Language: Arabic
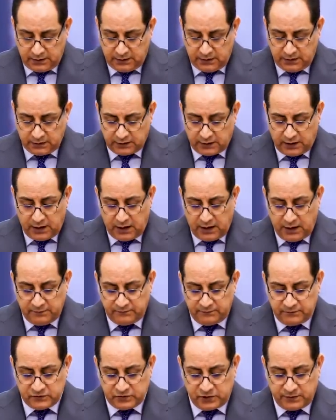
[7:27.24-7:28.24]

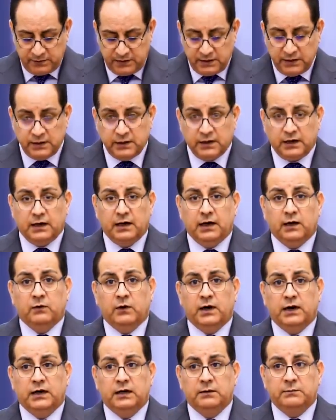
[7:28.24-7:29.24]
ايقاف جميع
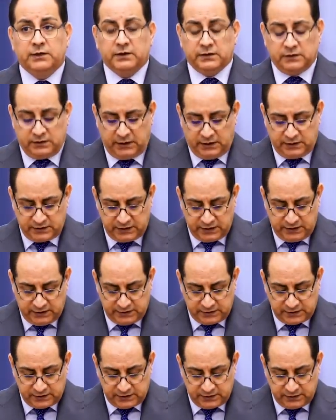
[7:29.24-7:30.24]
اوامر
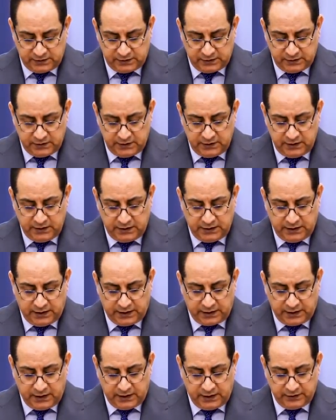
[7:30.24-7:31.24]
التخصيص
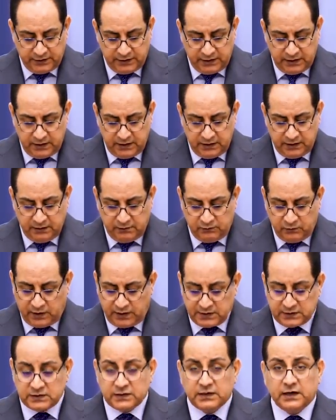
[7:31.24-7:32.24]
لاراضي
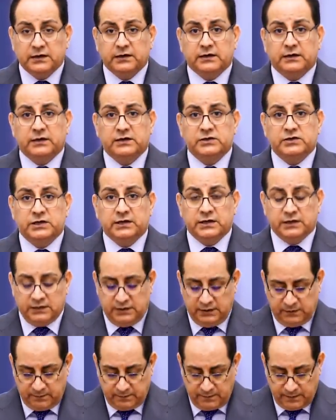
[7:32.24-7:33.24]
معسكر الرشيد